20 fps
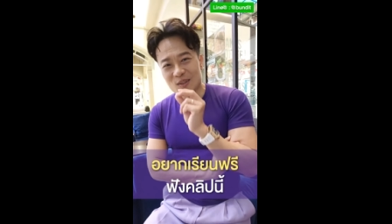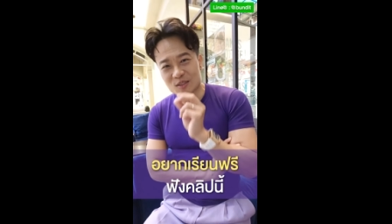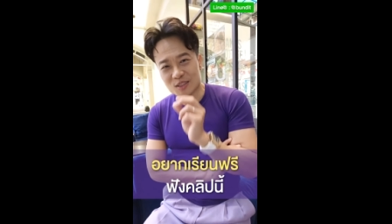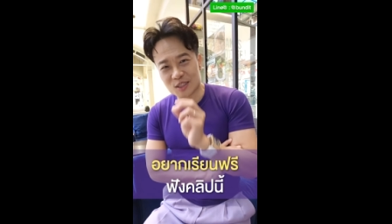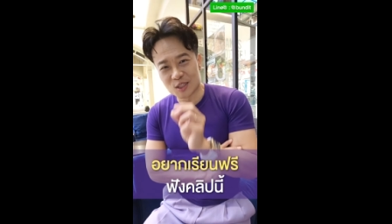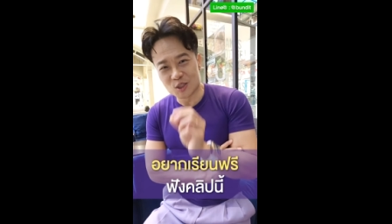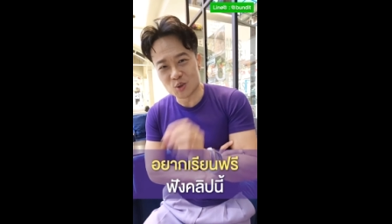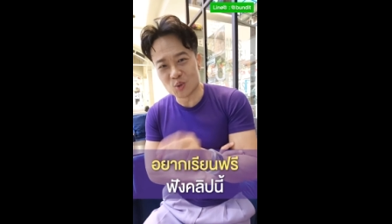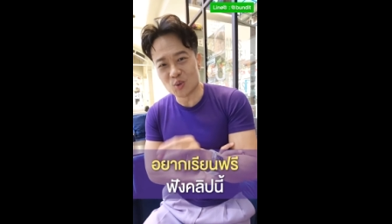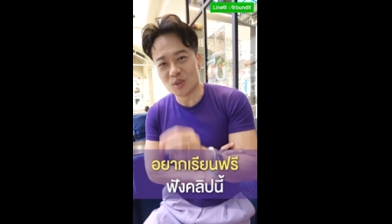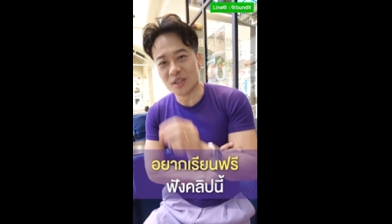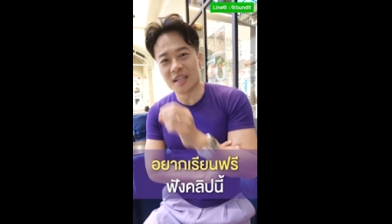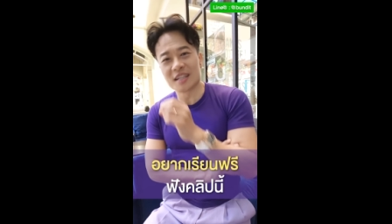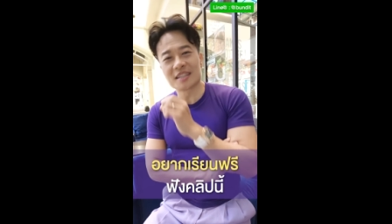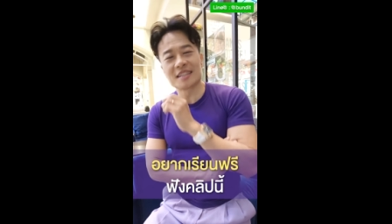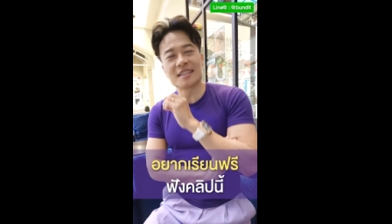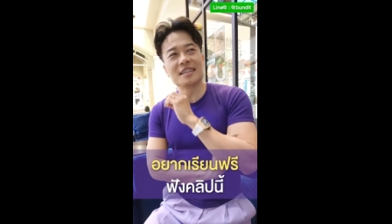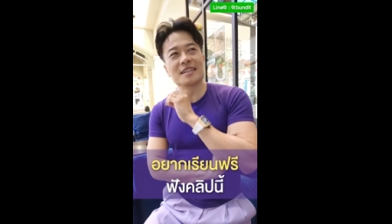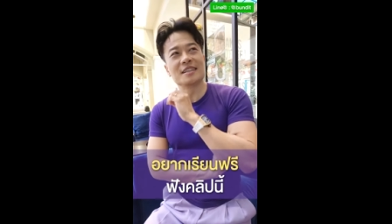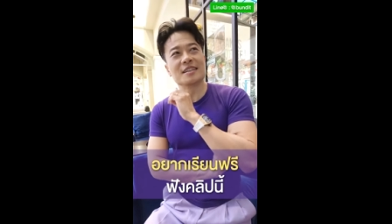คนจะเย
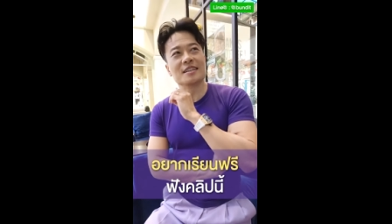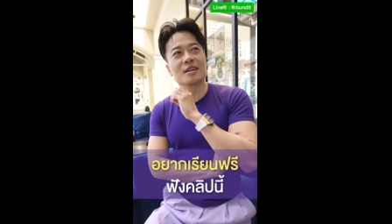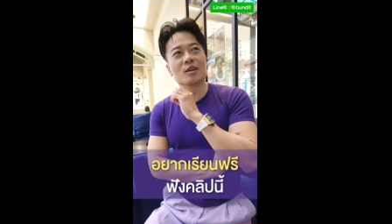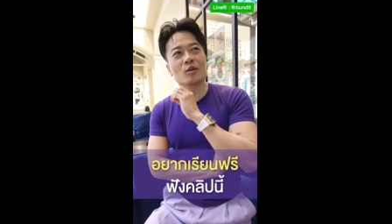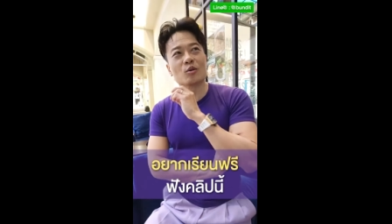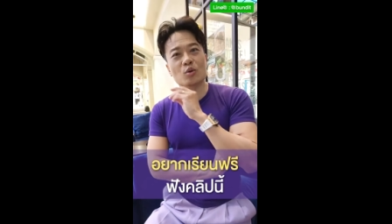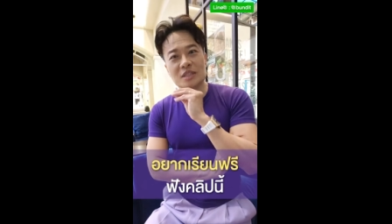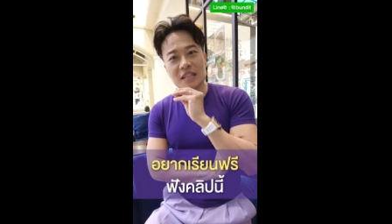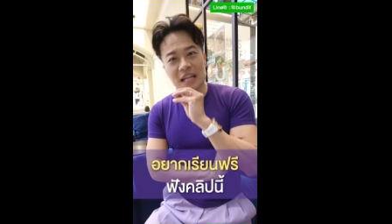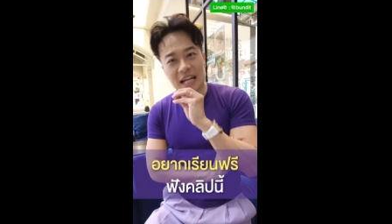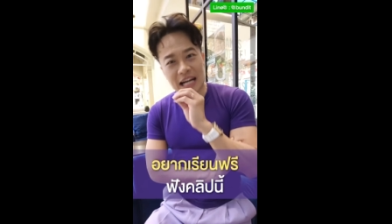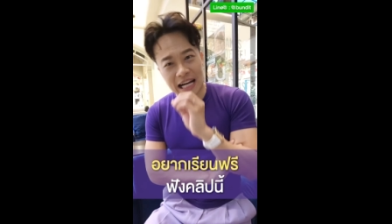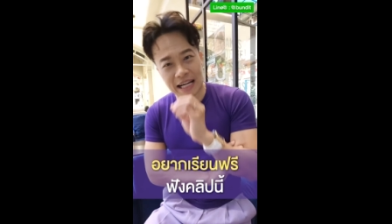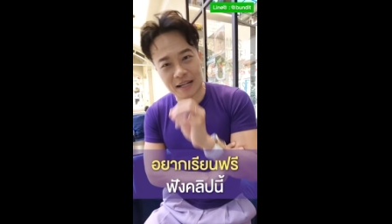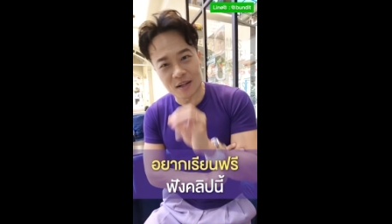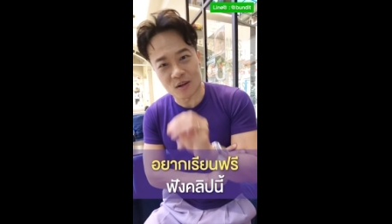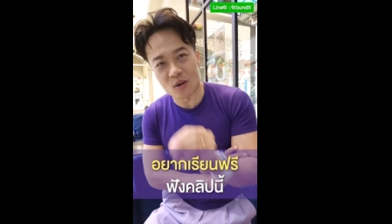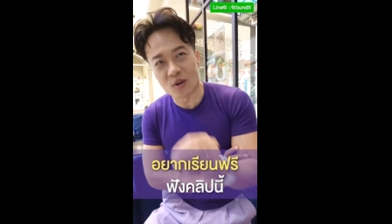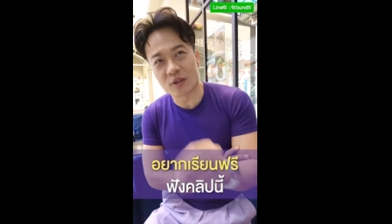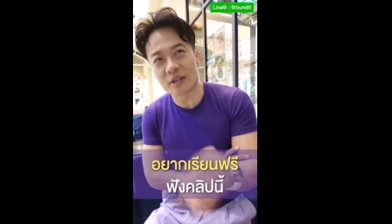อะขึ้นคุณจะ
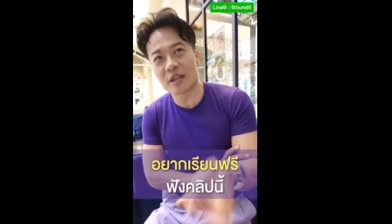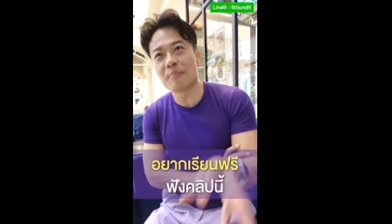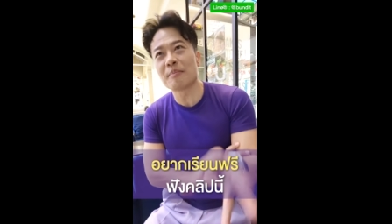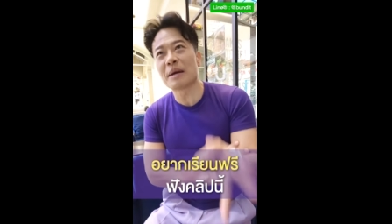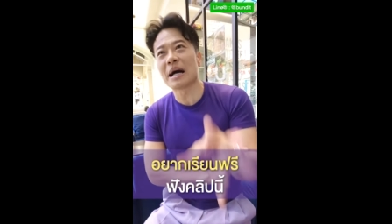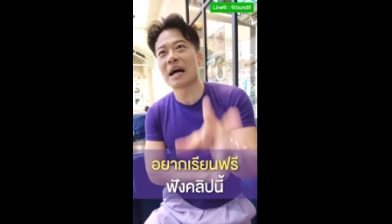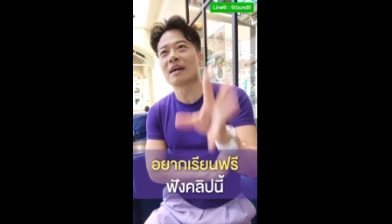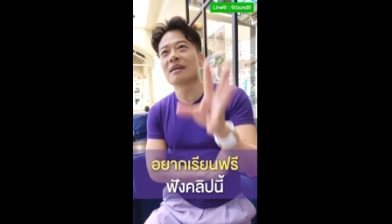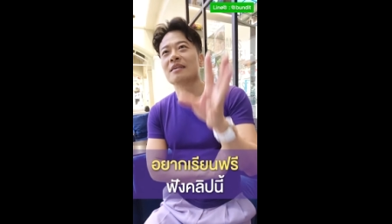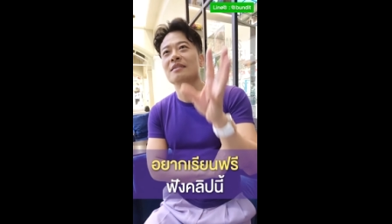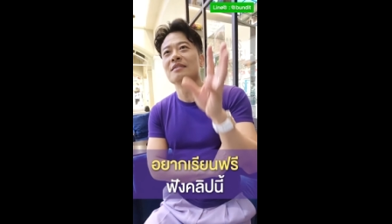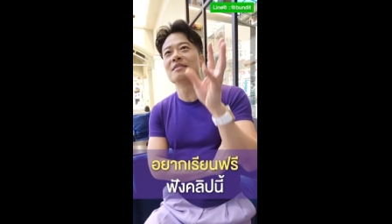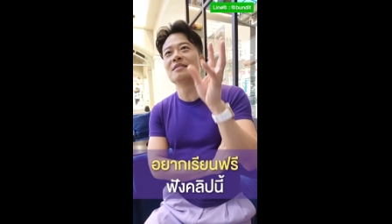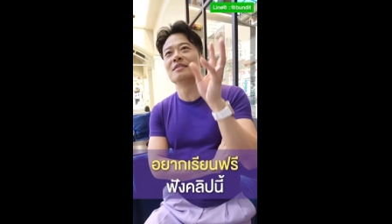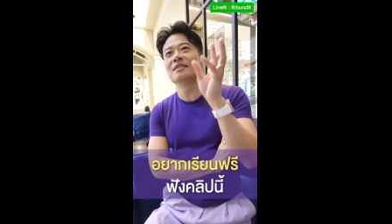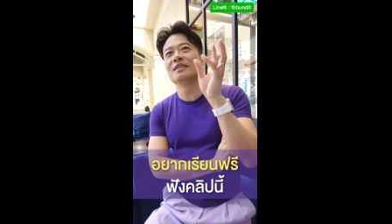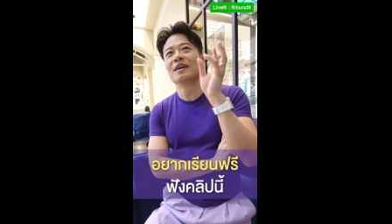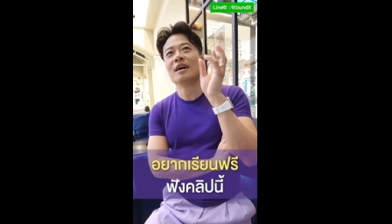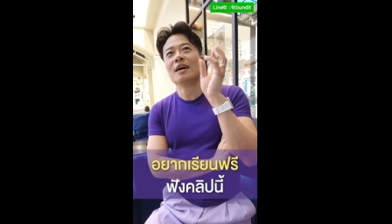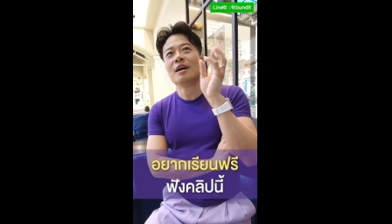ขายของได้มากขึ้น
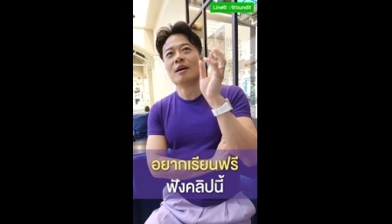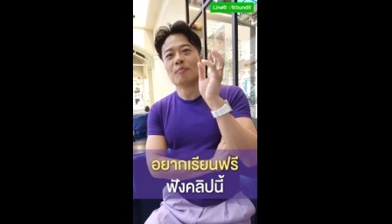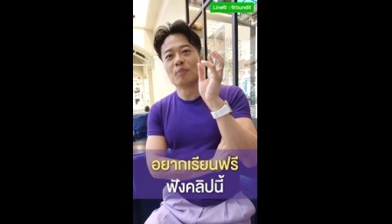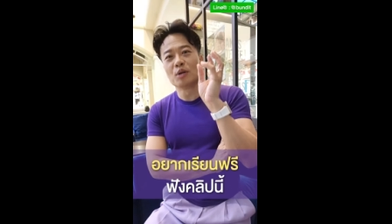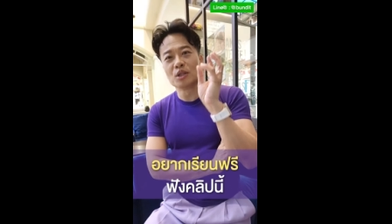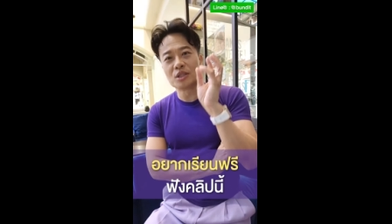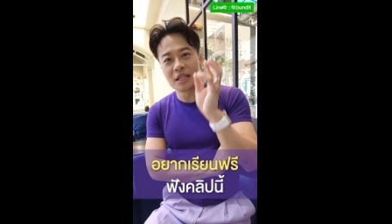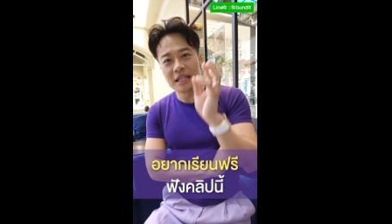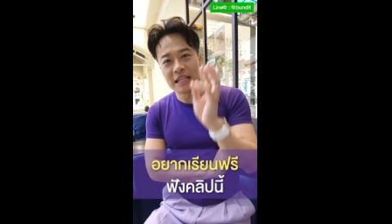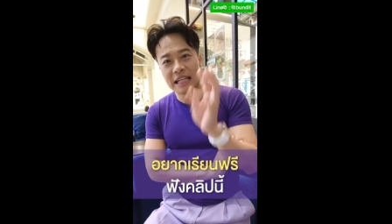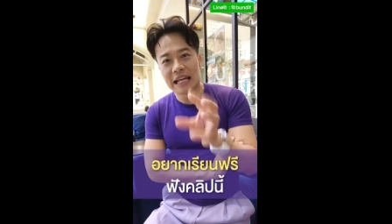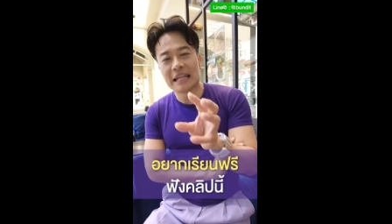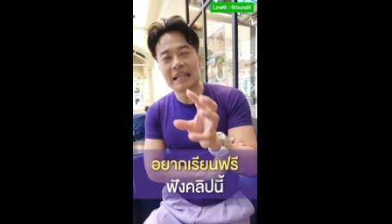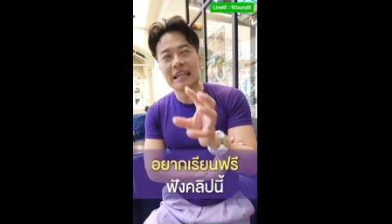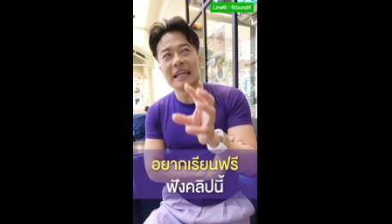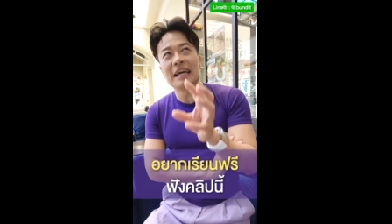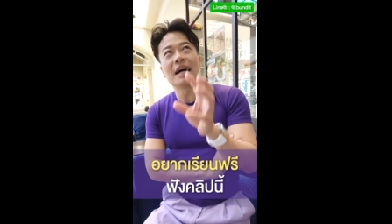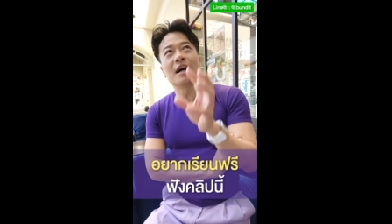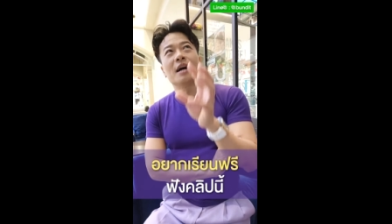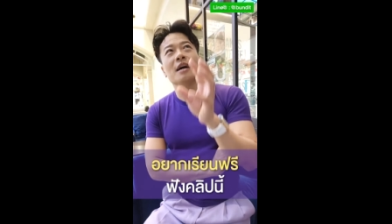เพราะฉะนั้น
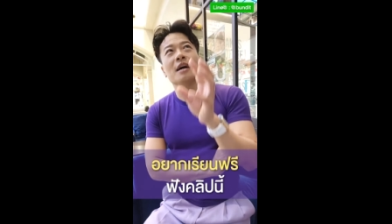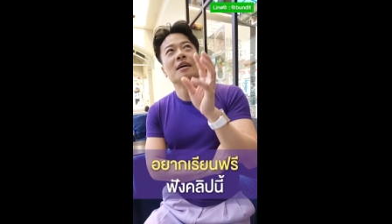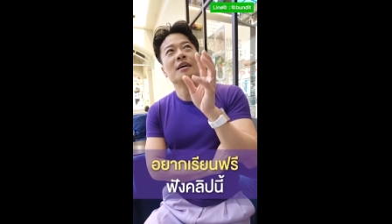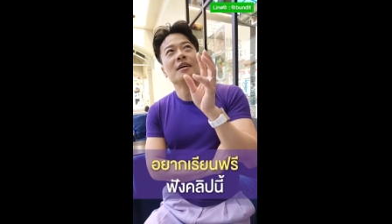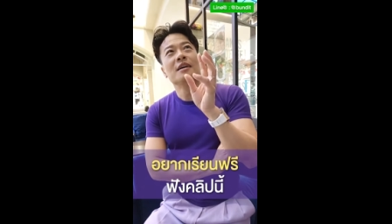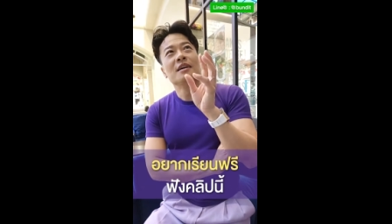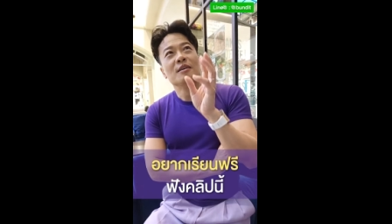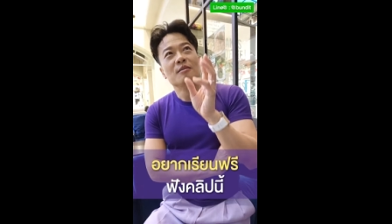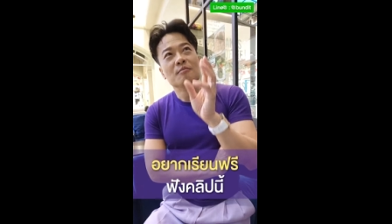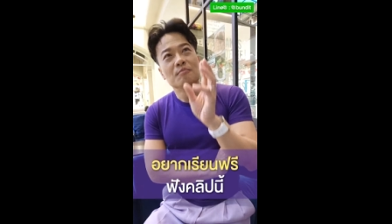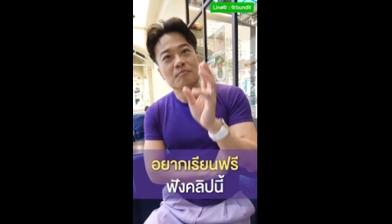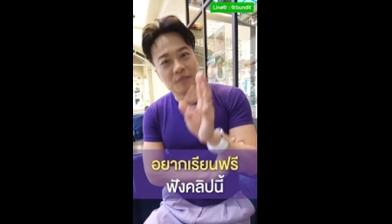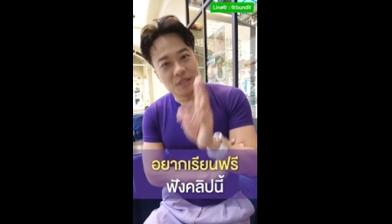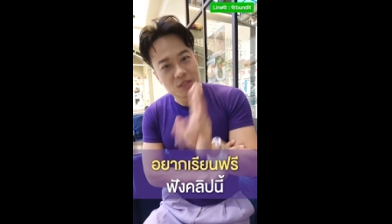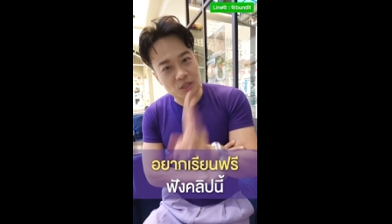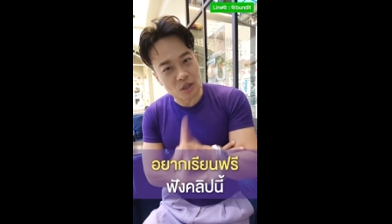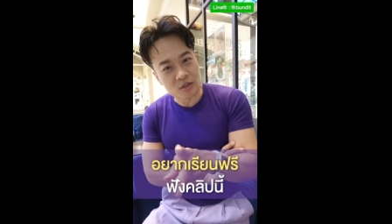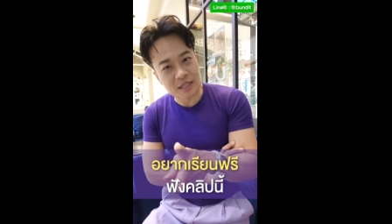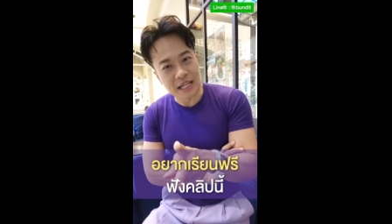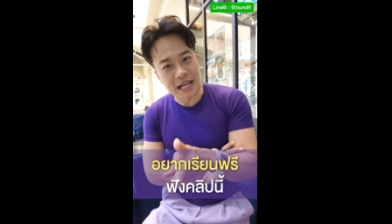เนี่ย
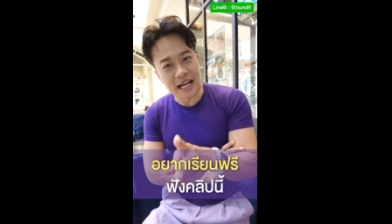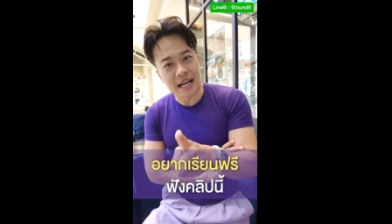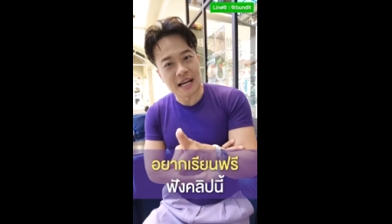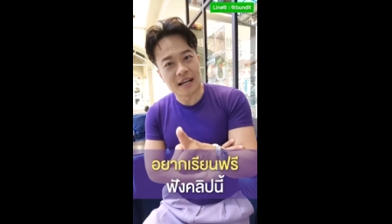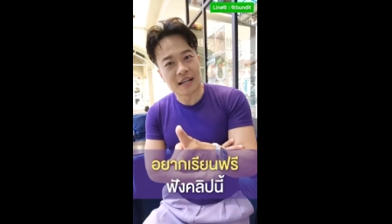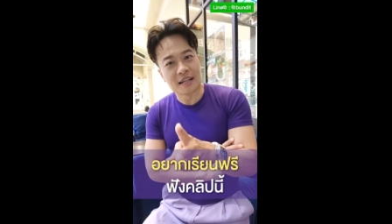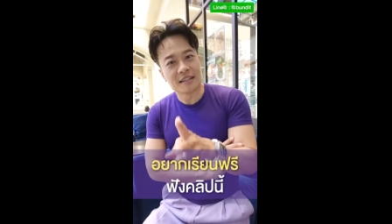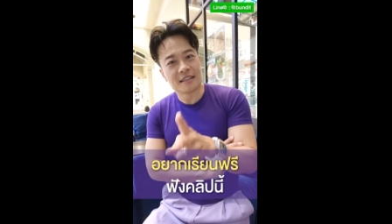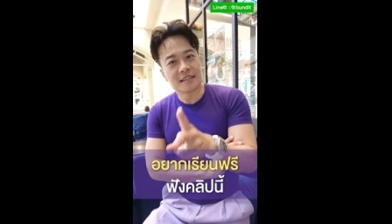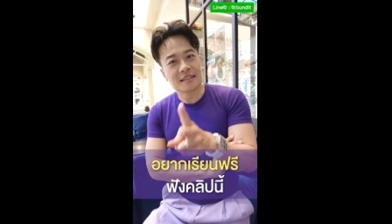มีสองทาง